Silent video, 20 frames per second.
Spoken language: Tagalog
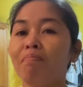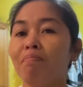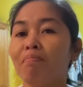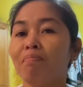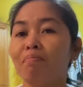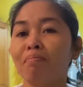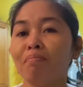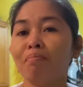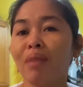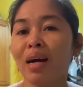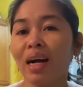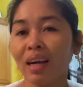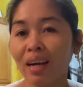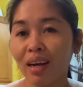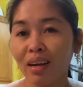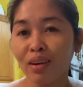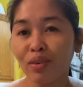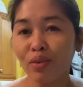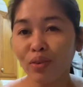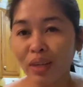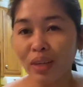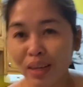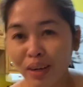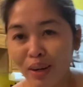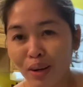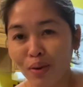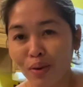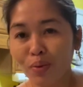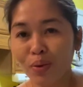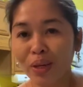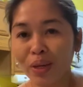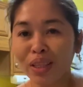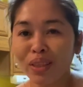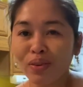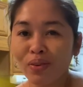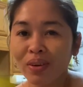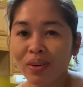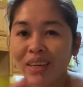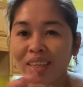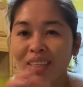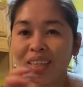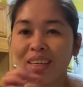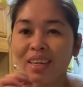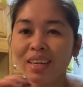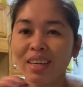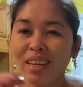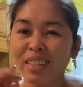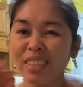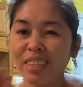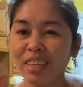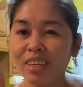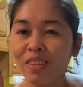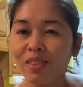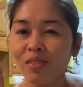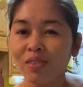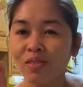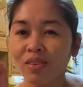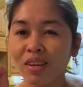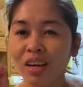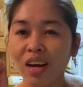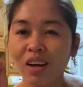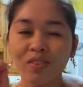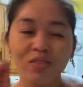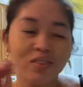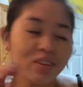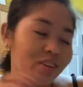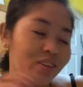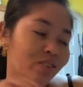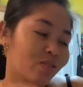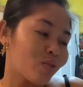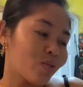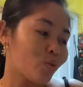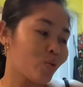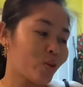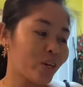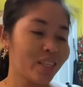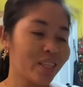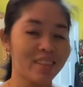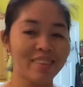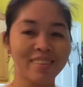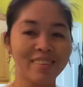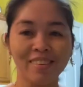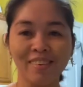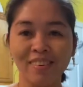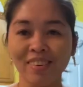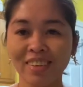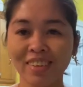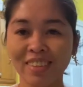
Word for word: magkaroon ng kakwentuhan kaya sa inyo na ako nagkukwento.